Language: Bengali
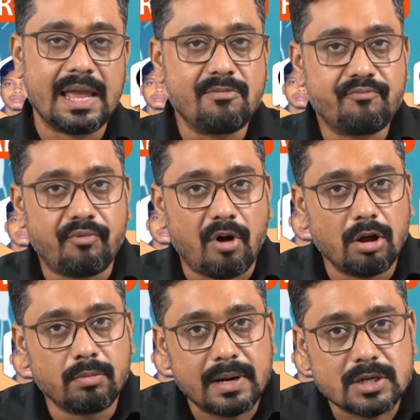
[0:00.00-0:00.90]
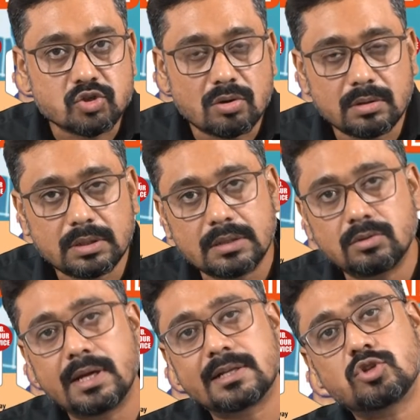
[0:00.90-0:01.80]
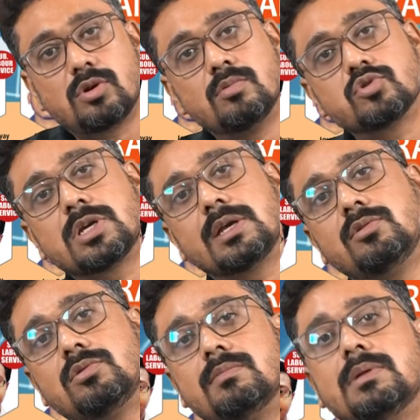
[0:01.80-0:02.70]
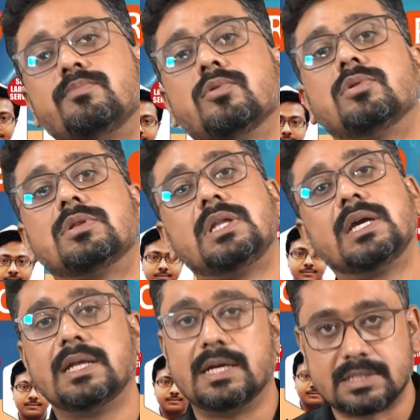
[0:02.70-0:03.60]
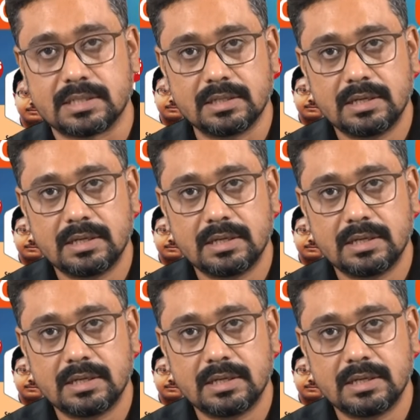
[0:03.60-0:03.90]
এই ফরম্যাট সংক্রান্ত একটা সমস্যা কিন্তু আমাদের প্রত্যেকের আছে